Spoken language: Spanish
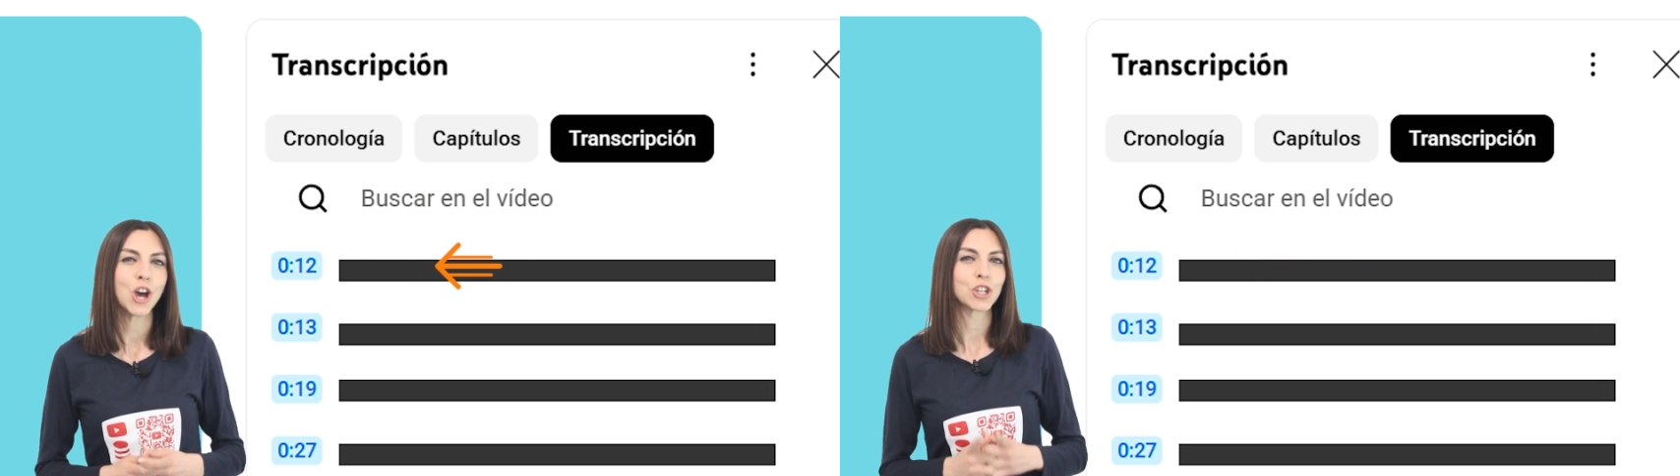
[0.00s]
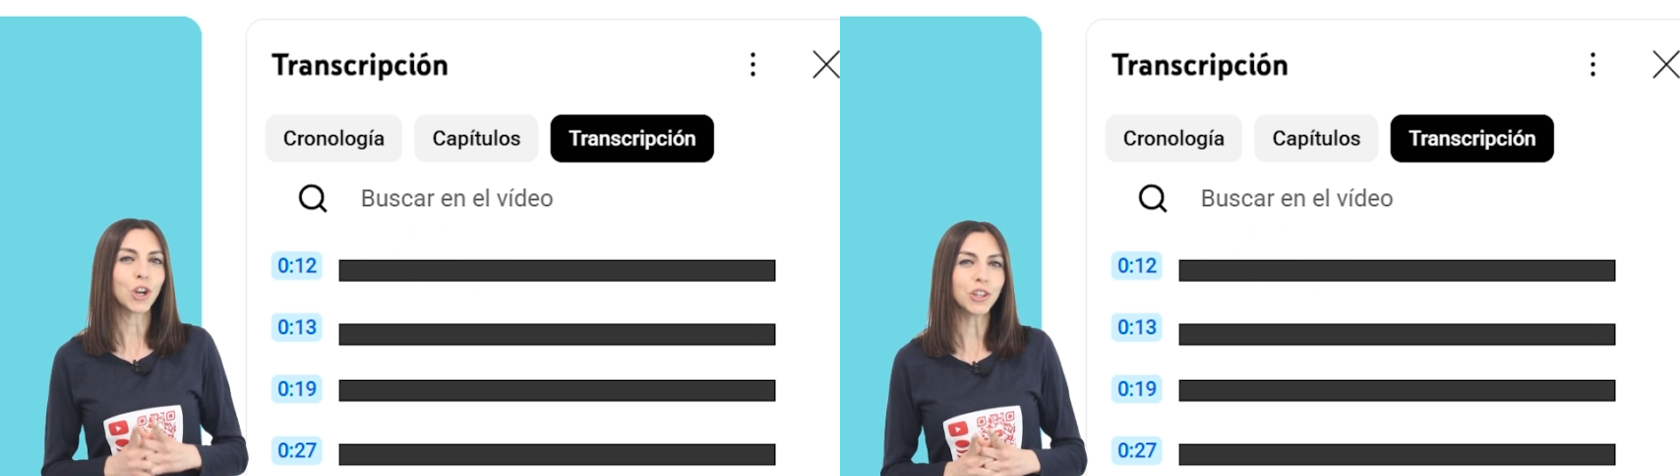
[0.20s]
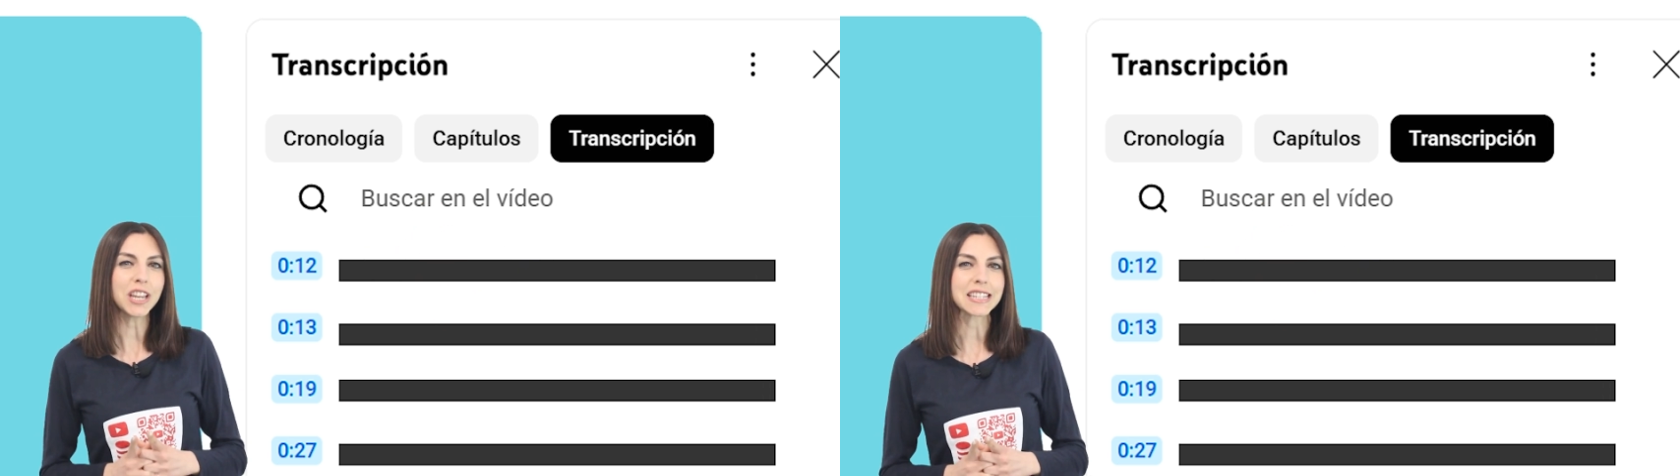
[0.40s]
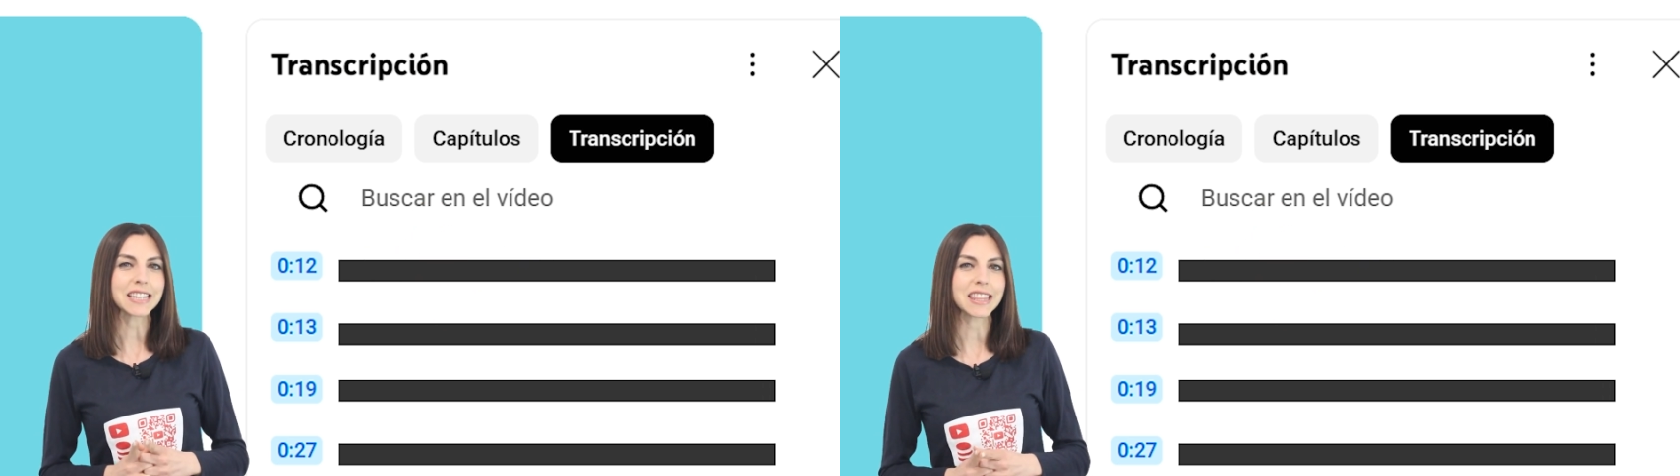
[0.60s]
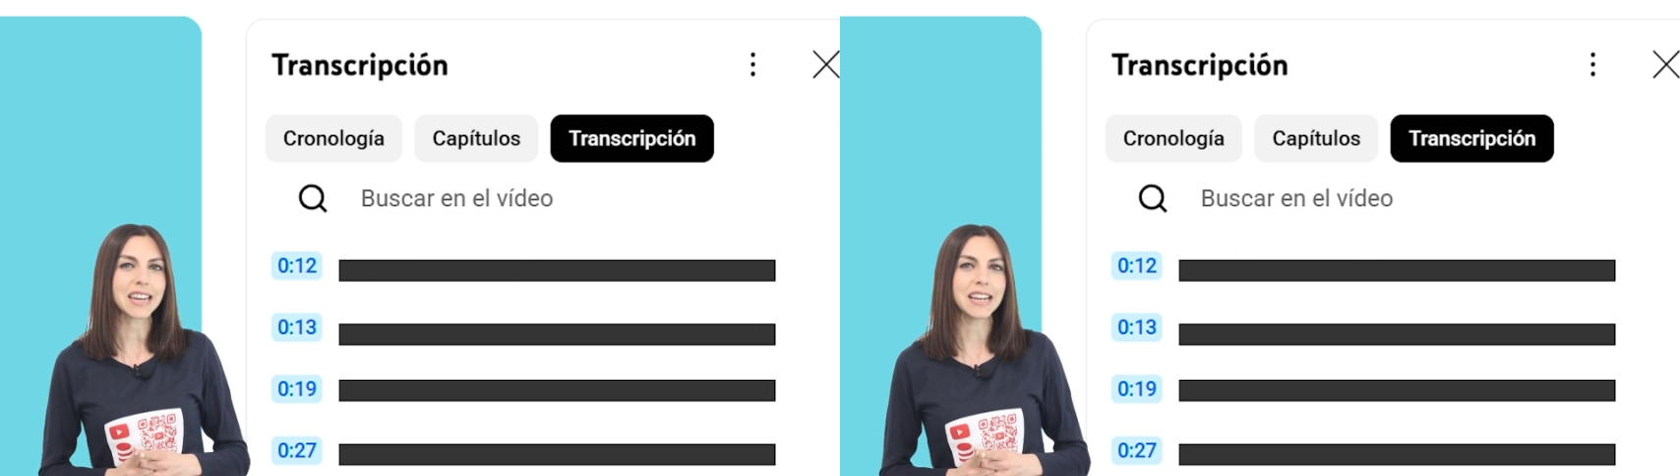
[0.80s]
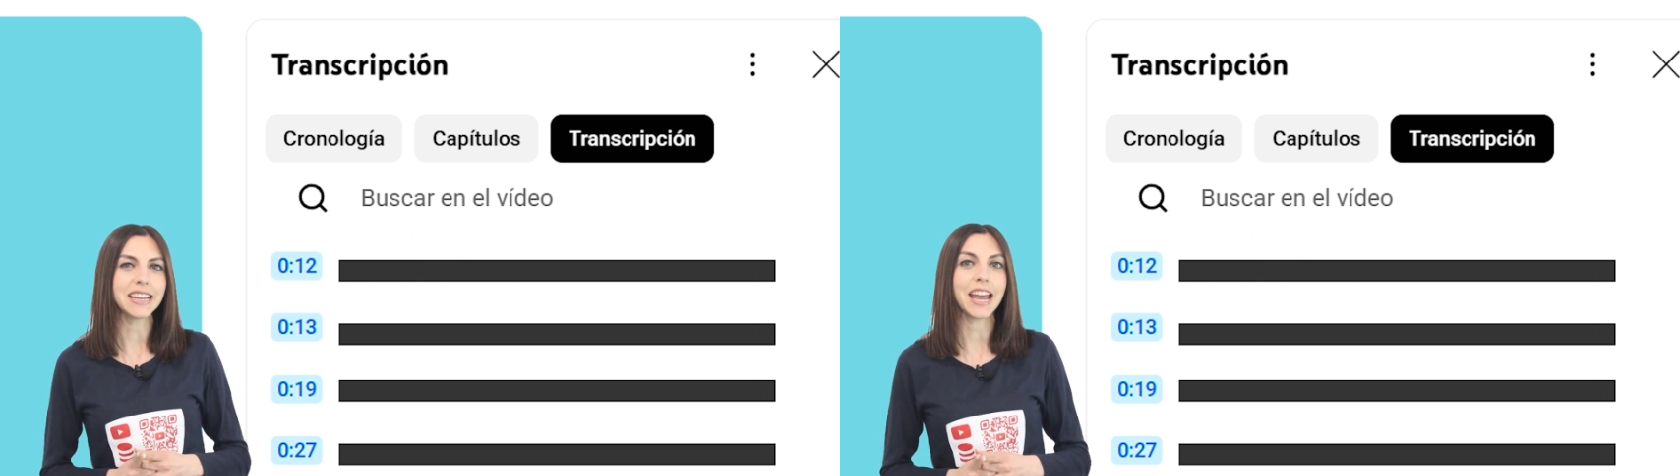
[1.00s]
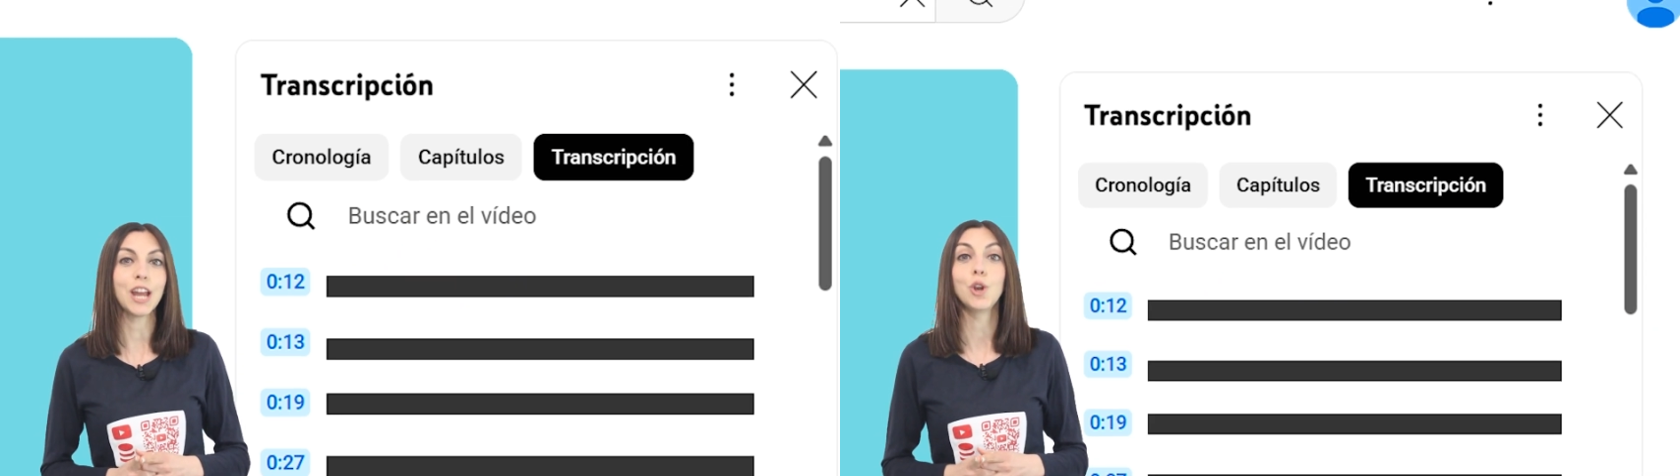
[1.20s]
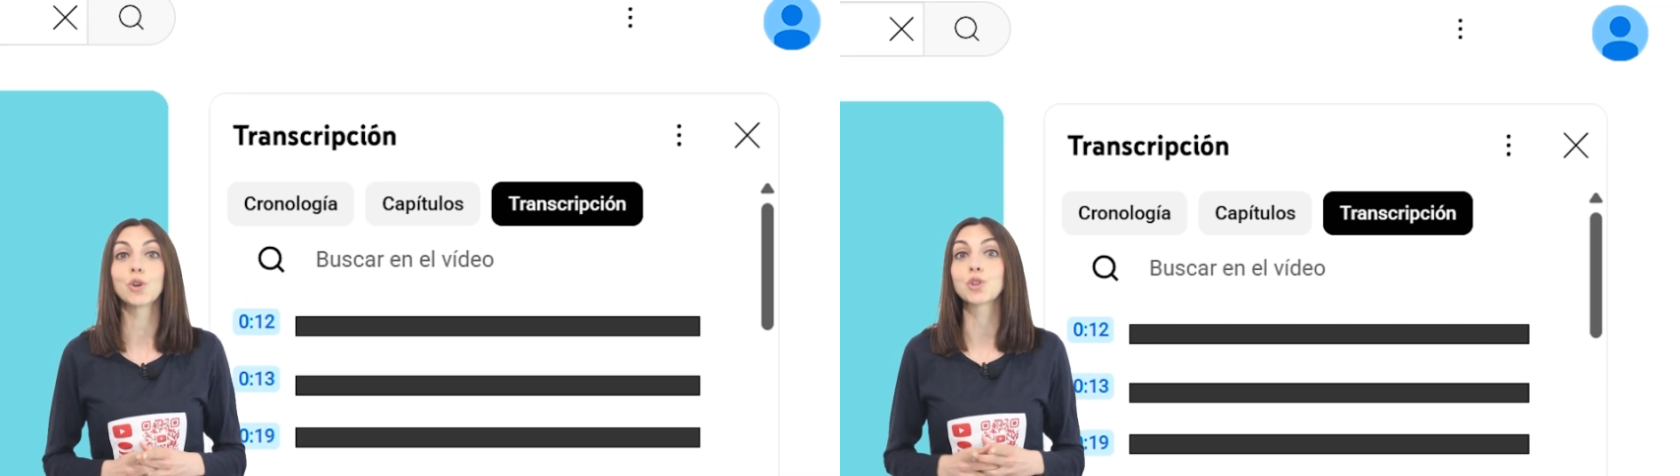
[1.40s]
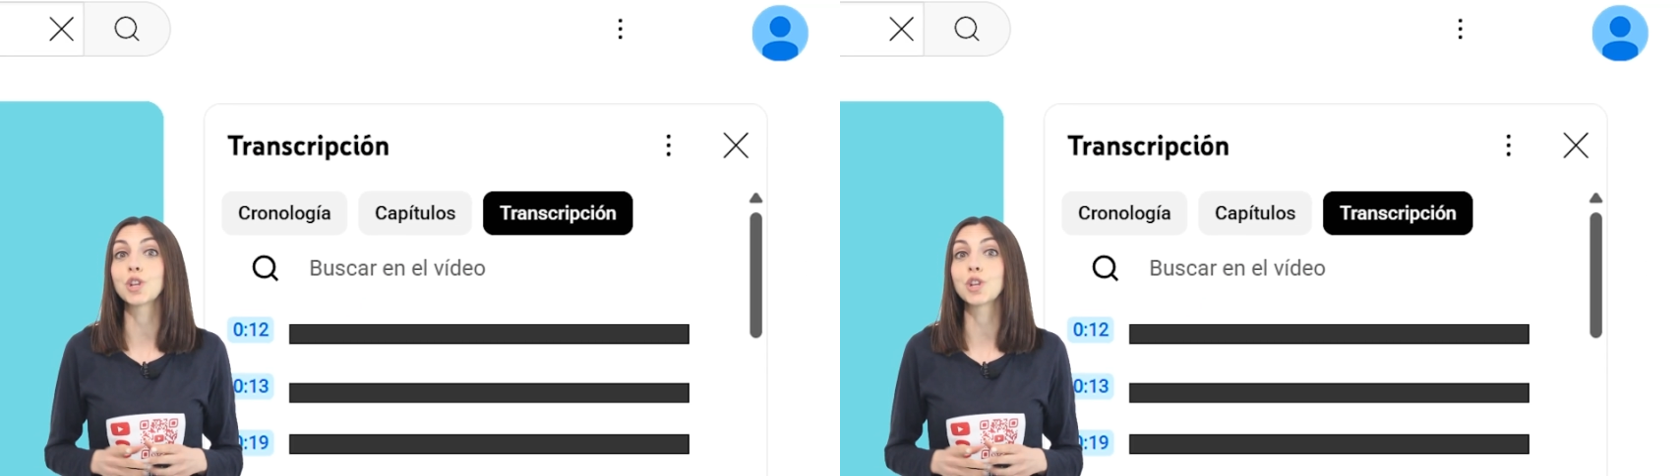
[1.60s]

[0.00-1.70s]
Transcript: Solo tienes que hacer clic en los